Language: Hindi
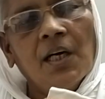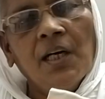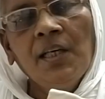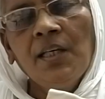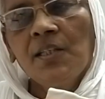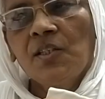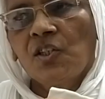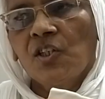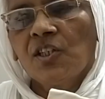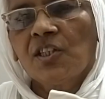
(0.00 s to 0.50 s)

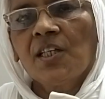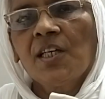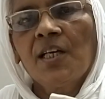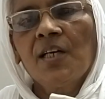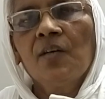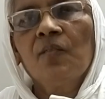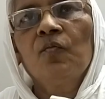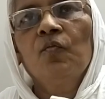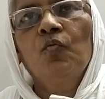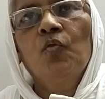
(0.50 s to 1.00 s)
कई
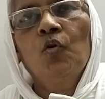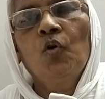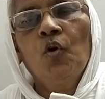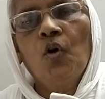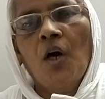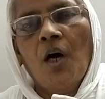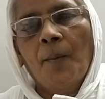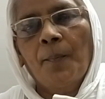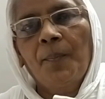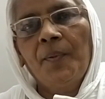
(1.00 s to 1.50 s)
चीज़ें वो
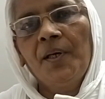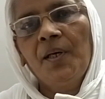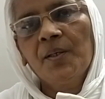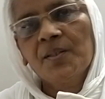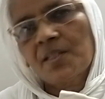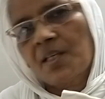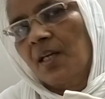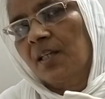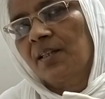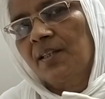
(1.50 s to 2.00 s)
अपनी
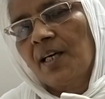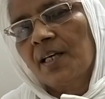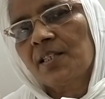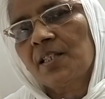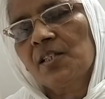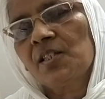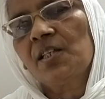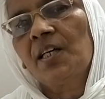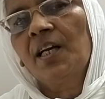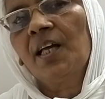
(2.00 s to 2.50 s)
श्रद्धा
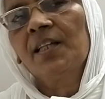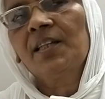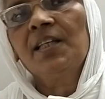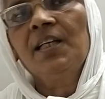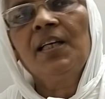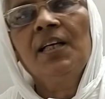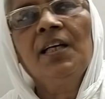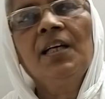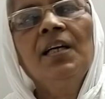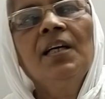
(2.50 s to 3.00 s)
से
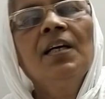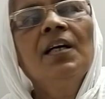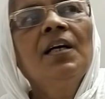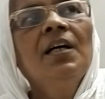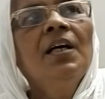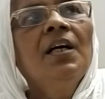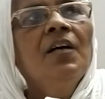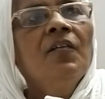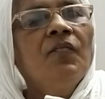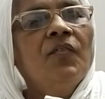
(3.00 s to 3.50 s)
चढ़ाते हैं
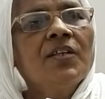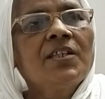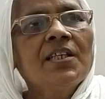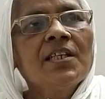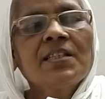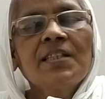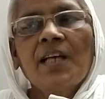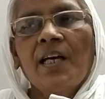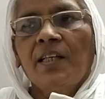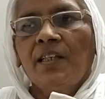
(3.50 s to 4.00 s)

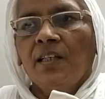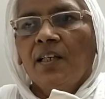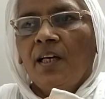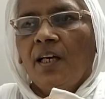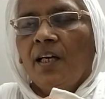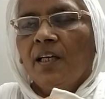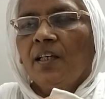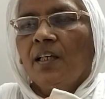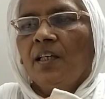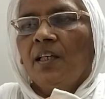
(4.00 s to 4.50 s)
विशेषता यह
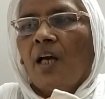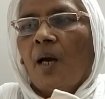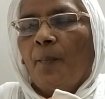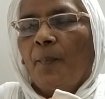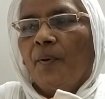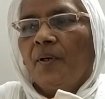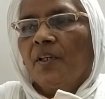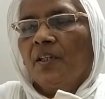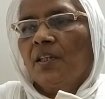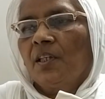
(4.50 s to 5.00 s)
है कि यहाँ
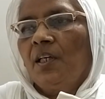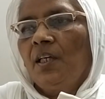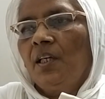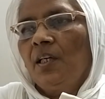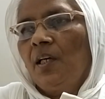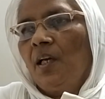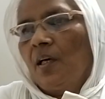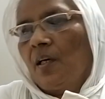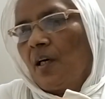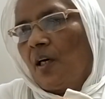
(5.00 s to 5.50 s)
पर इतने
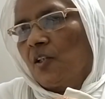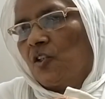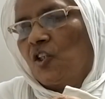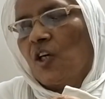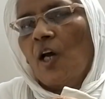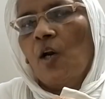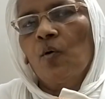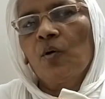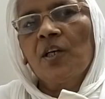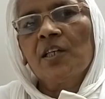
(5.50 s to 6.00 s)

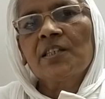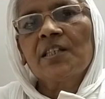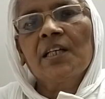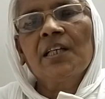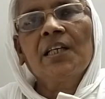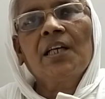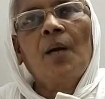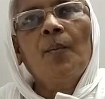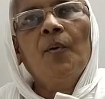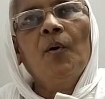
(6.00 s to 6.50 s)
हजारों की
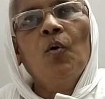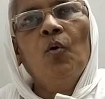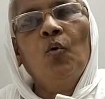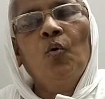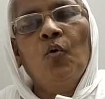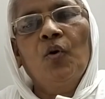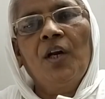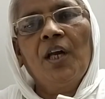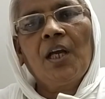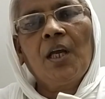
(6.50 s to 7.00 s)
संख्या में लोग
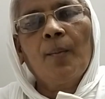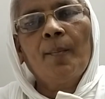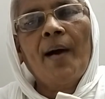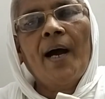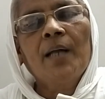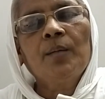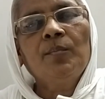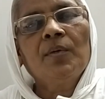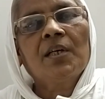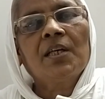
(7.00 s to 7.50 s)
होने के
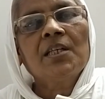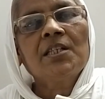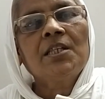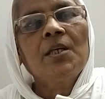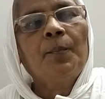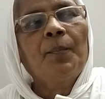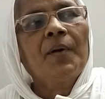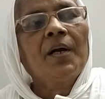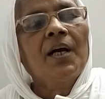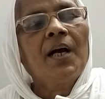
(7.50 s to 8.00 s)
बाद में
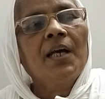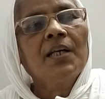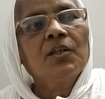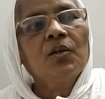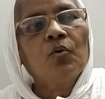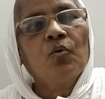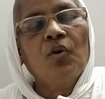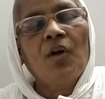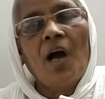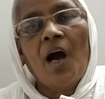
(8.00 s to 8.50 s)
किसी प्रकार
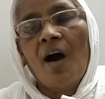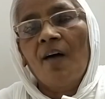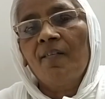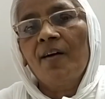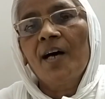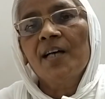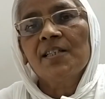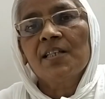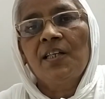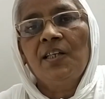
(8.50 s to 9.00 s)
की कोई
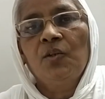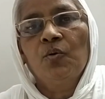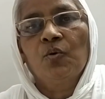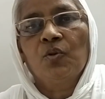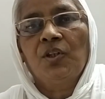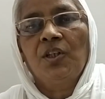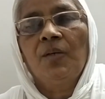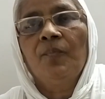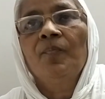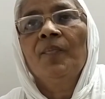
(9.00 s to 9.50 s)
आवाज़ नहीं
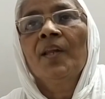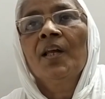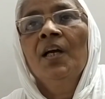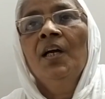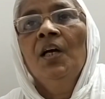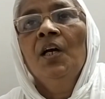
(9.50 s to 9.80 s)
होती